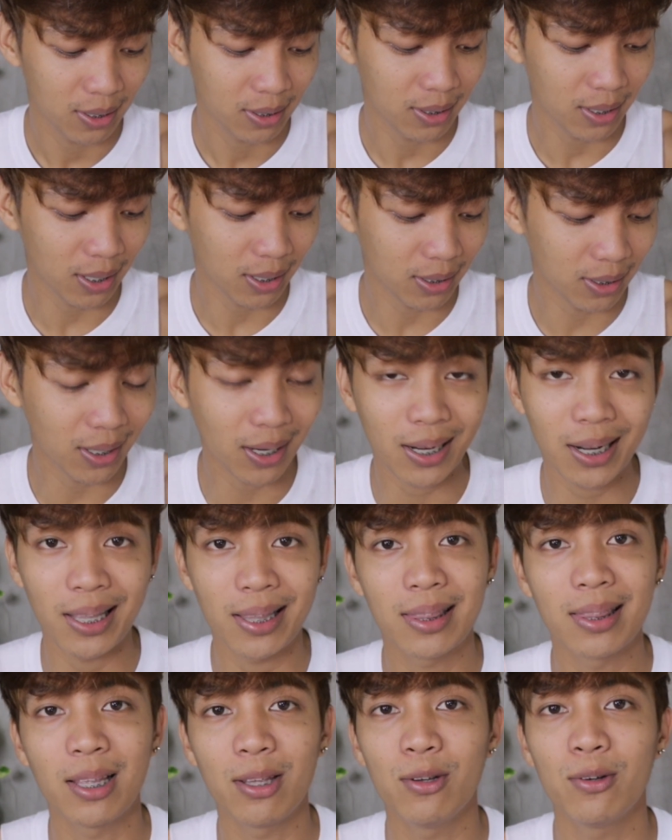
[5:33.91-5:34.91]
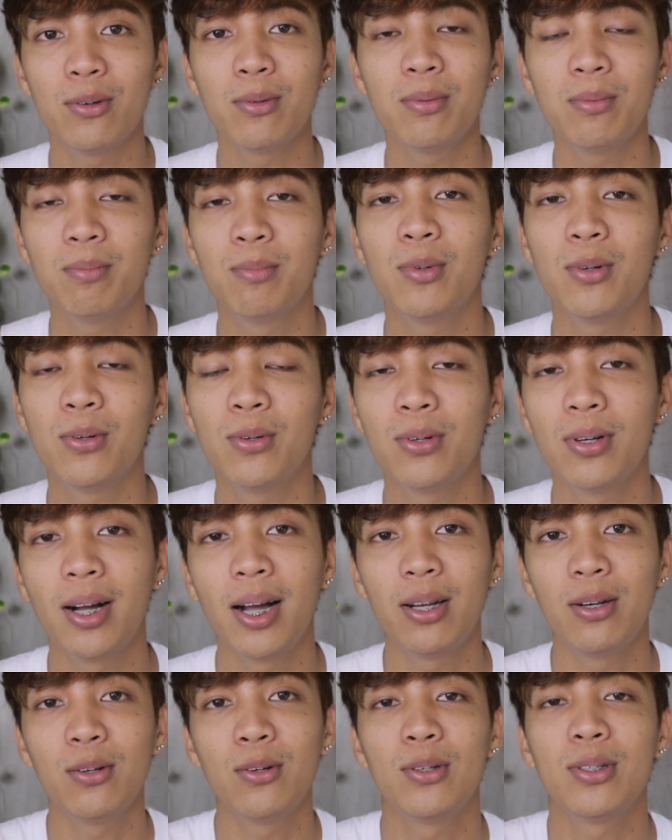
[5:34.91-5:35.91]
Nagre-red na yung buong
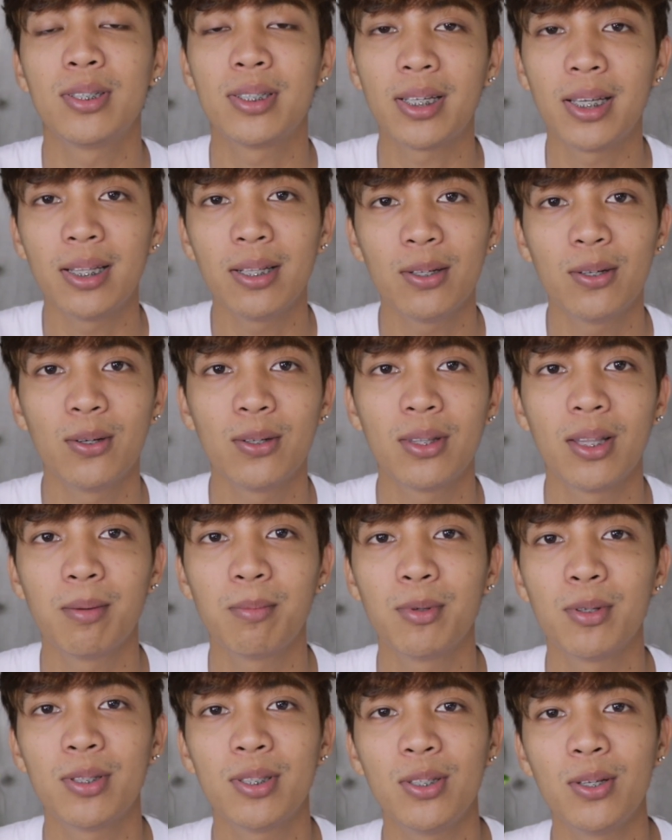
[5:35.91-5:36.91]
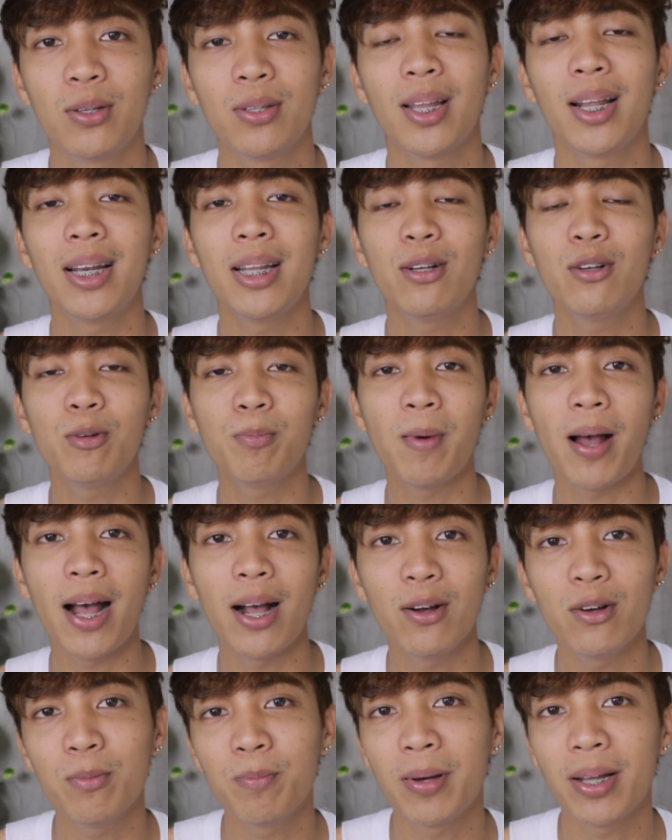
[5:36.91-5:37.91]
ano ko, skin ko. Tapos yun, naligo pa
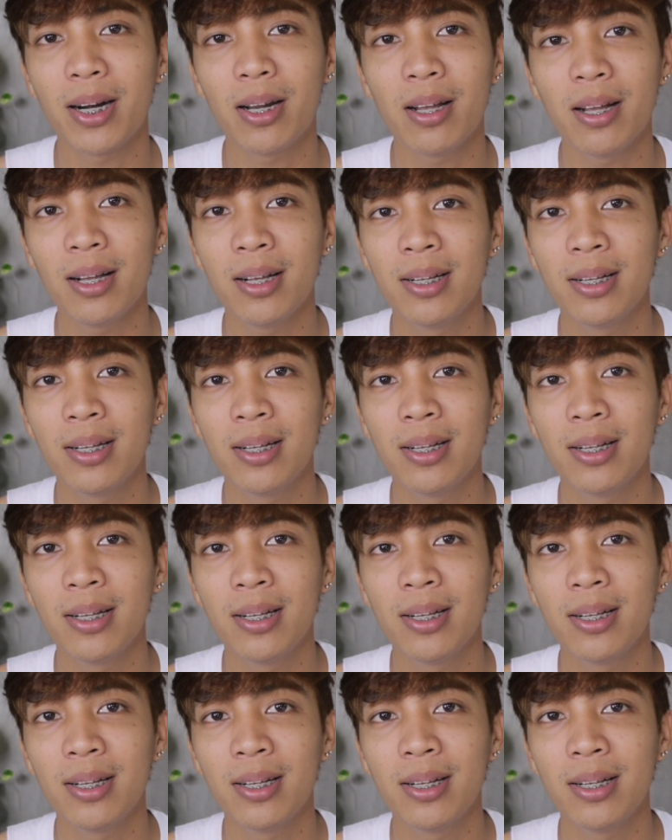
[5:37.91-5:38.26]
ako para